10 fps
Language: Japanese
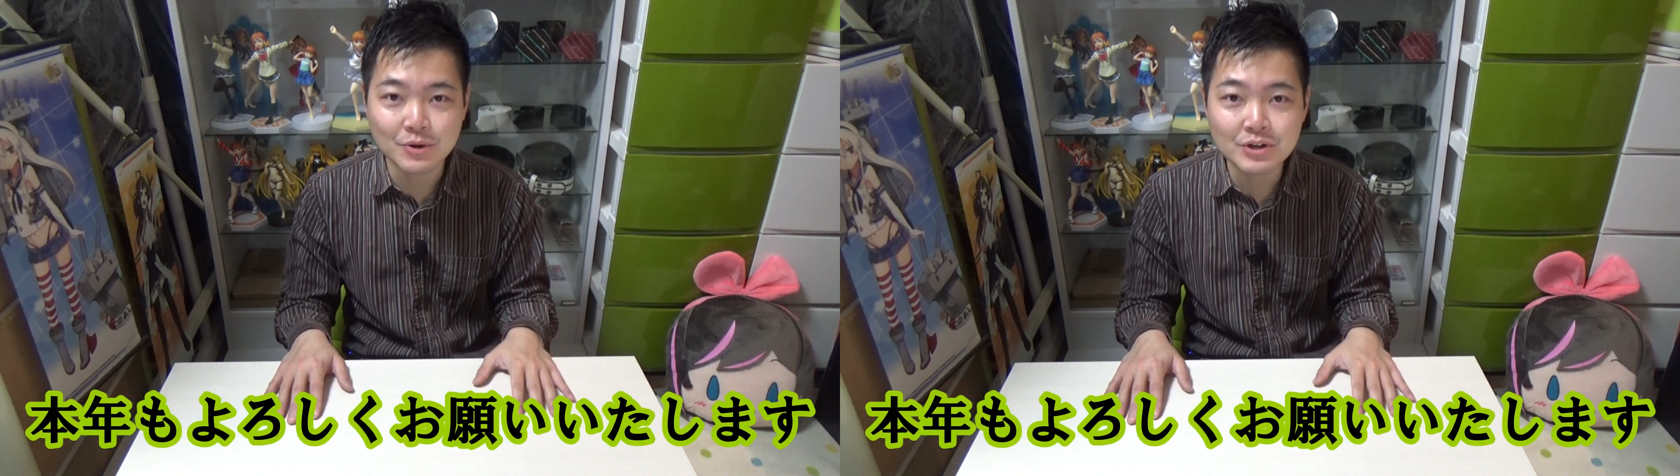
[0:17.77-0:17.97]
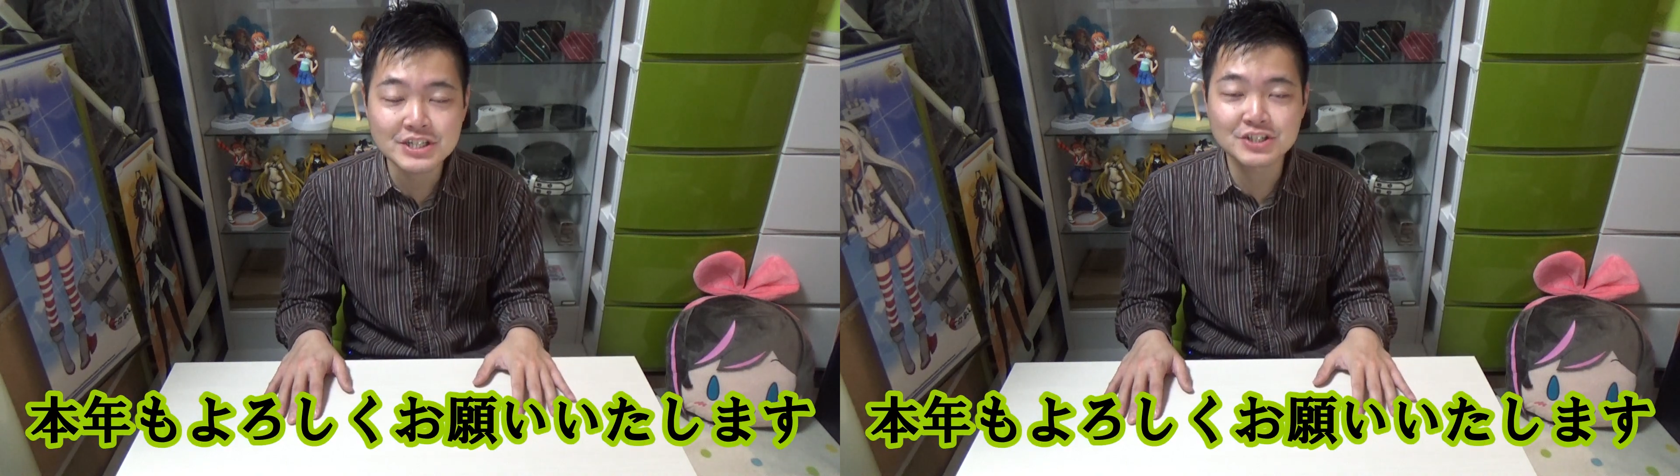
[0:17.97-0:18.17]

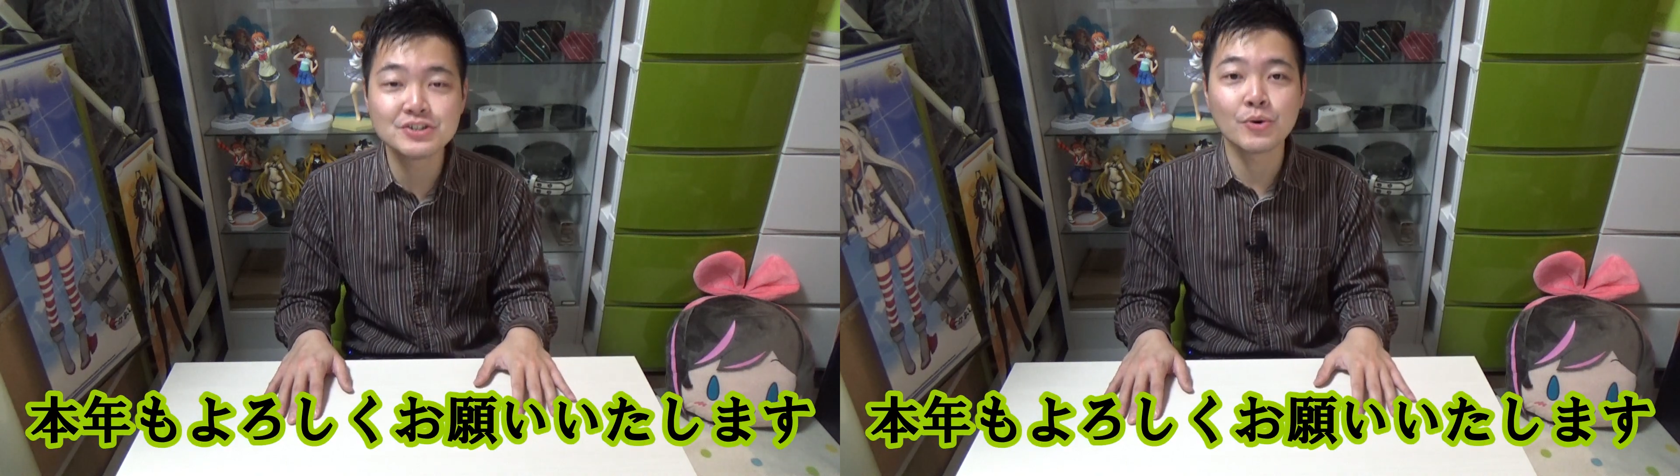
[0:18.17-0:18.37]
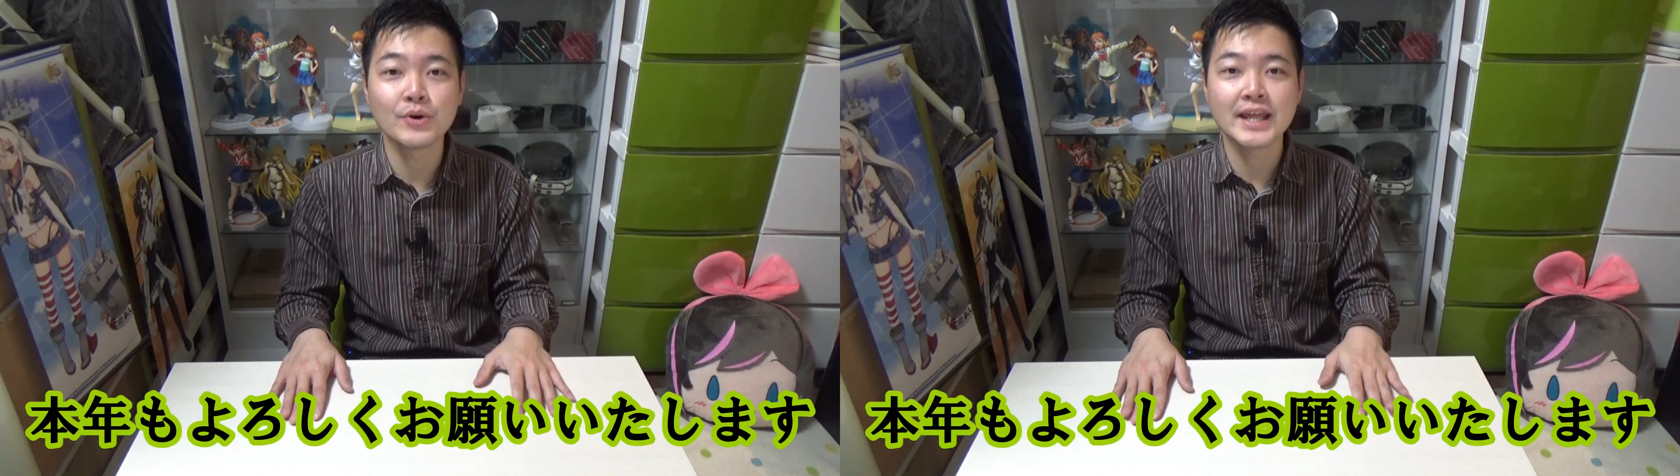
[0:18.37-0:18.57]
よろし
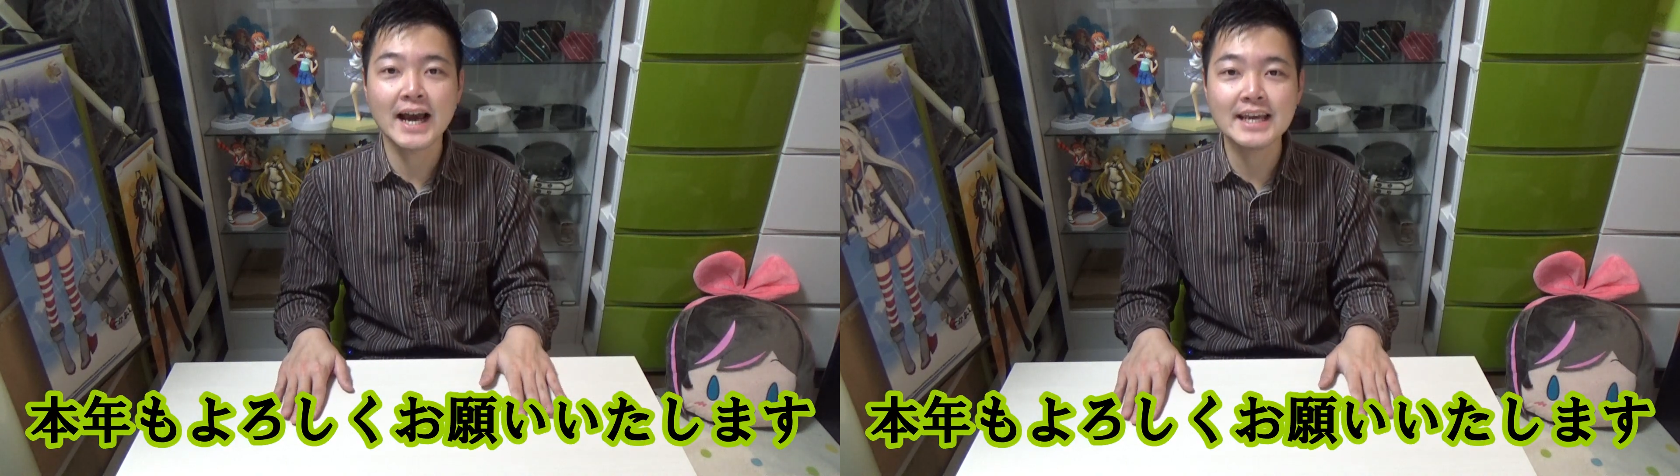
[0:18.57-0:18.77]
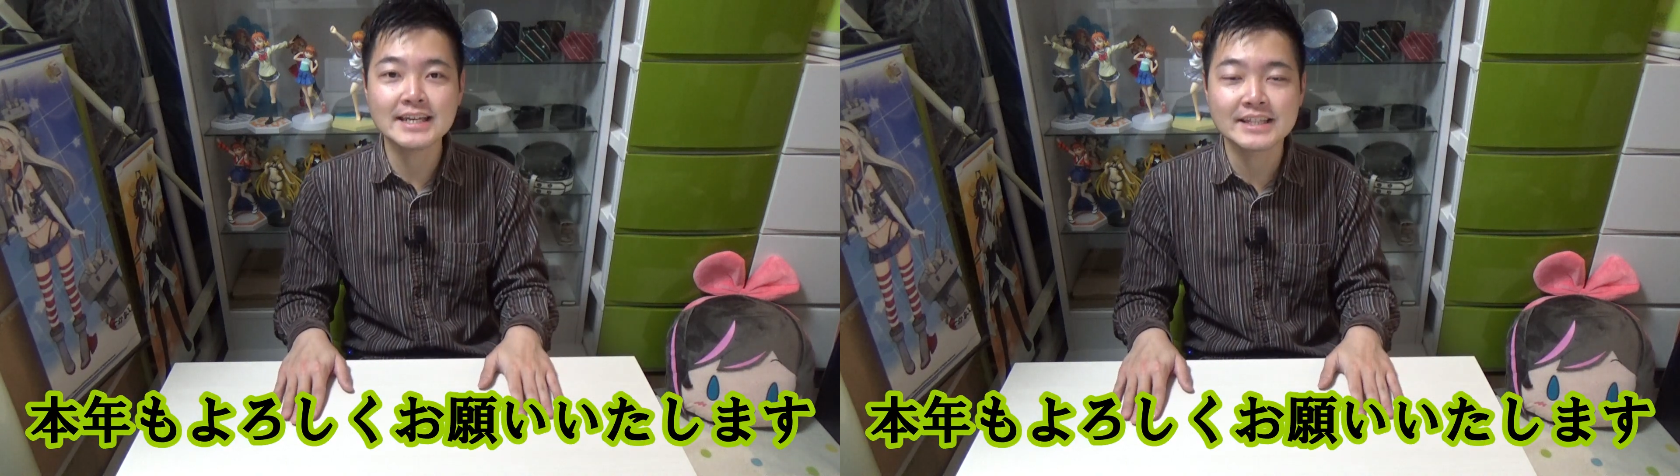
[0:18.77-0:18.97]
くお願
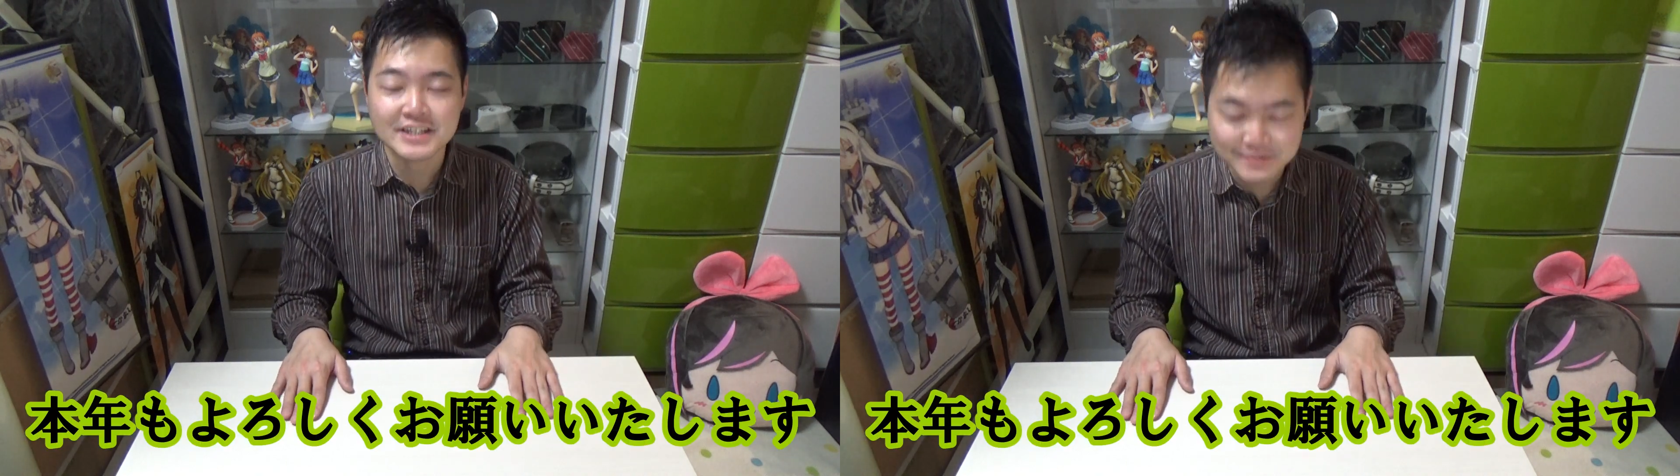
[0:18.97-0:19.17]
いいた